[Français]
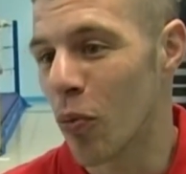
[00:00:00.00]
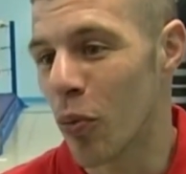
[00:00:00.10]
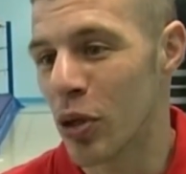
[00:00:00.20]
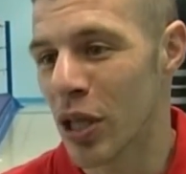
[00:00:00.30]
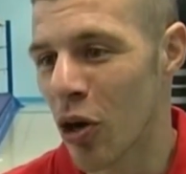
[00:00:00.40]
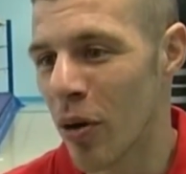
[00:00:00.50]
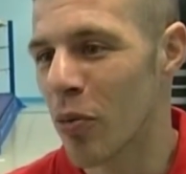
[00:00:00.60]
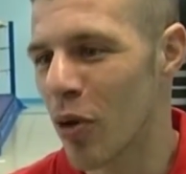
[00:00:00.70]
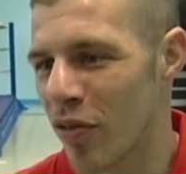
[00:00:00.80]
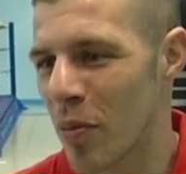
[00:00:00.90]
peut dire quand même
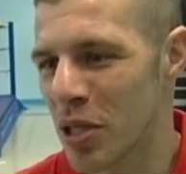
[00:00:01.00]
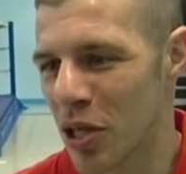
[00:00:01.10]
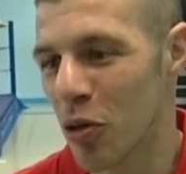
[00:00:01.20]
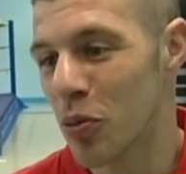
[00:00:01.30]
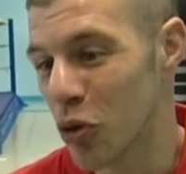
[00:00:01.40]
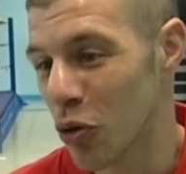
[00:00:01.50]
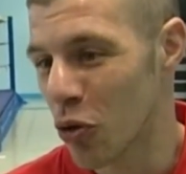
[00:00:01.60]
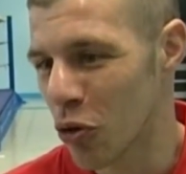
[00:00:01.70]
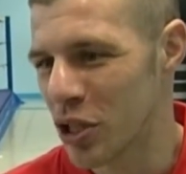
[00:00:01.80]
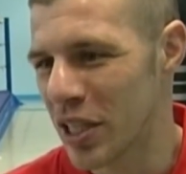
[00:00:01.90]
que la famille Jacob sort de
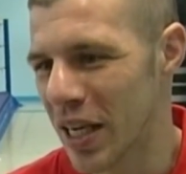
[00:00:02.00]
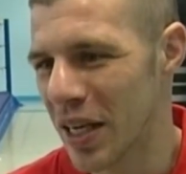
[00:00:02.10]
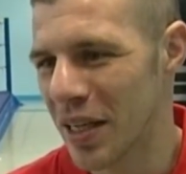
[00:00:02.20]
l'ordinaire.